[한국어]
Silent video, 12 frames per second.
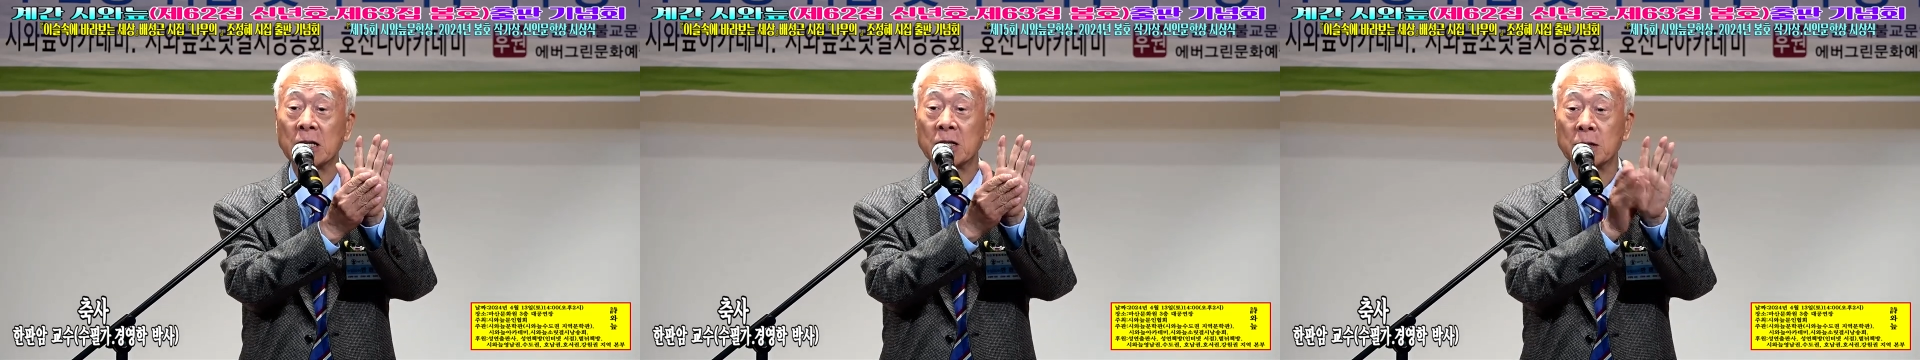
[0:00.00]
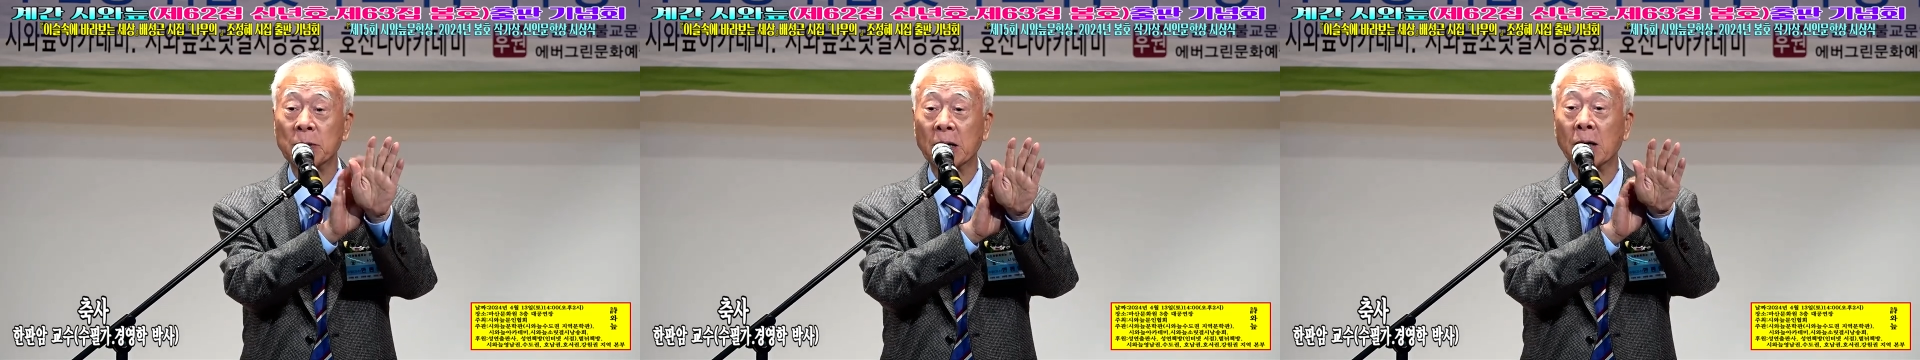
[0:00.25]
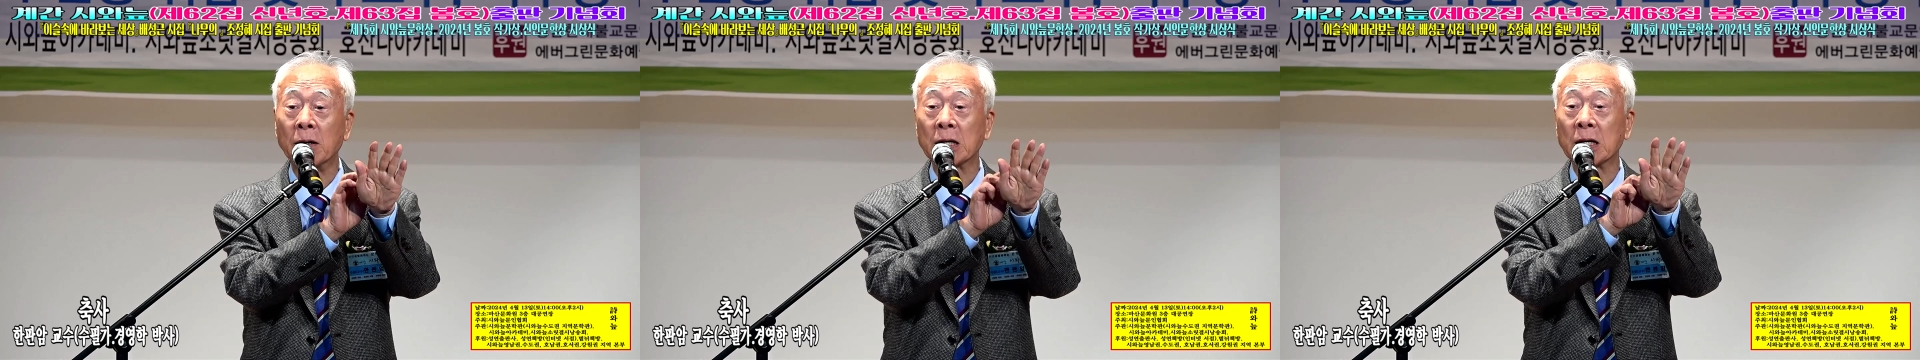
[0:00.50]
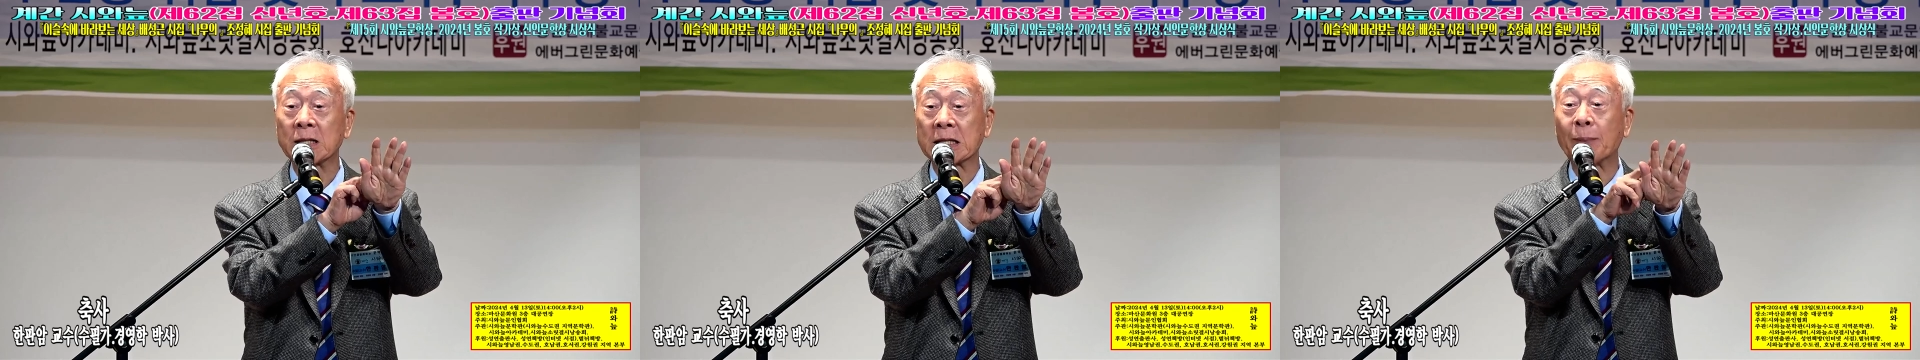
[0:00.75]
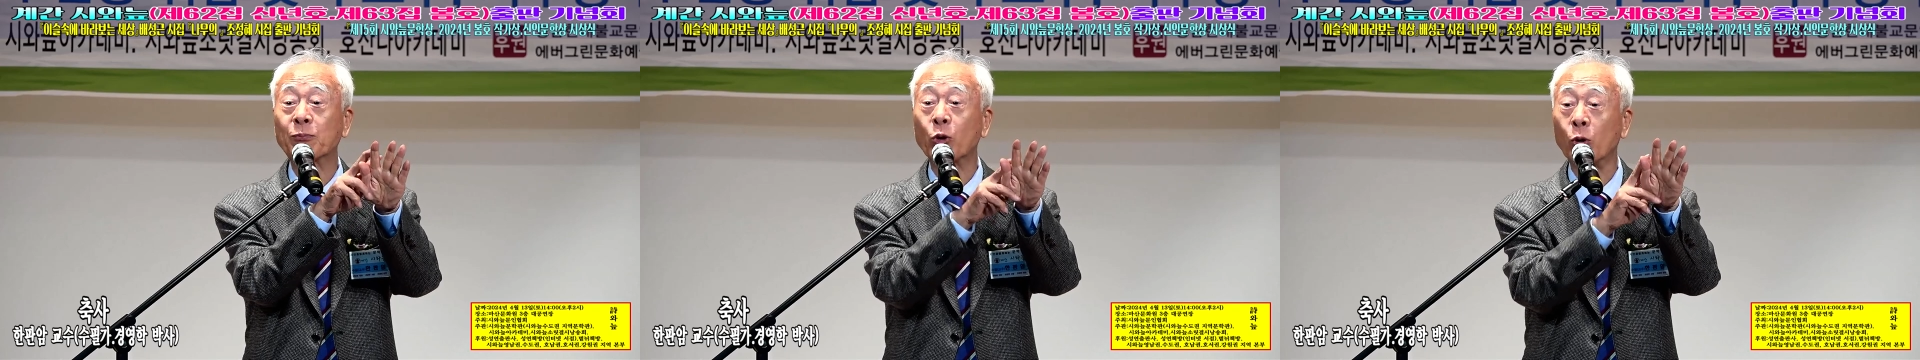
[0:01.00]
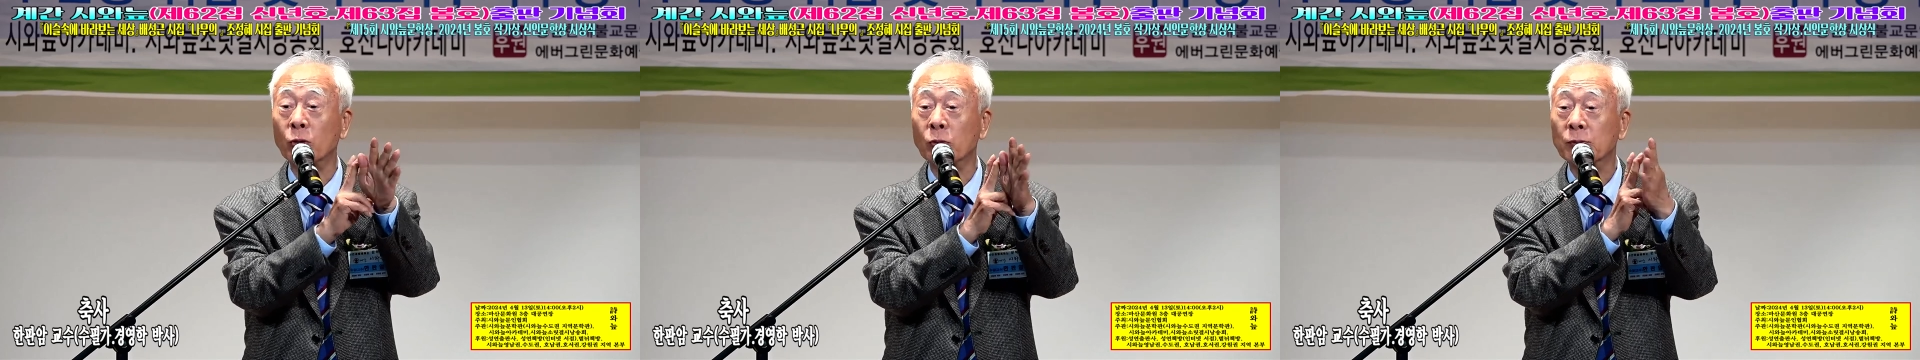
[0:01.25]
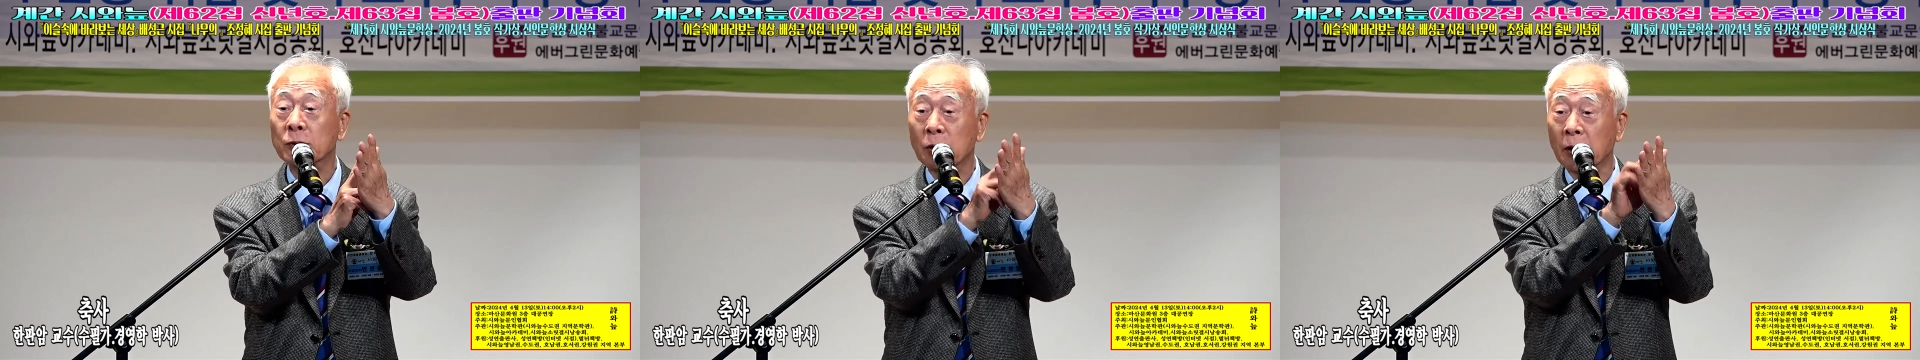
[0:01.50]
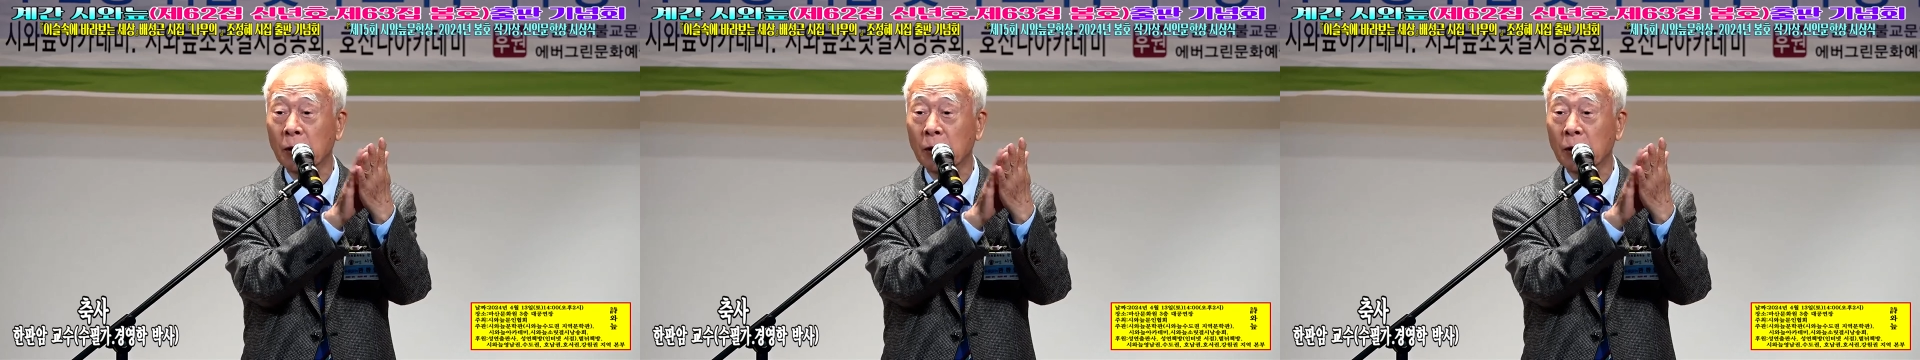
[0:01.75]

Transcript: 있으면 거기에 잡돌도 붙어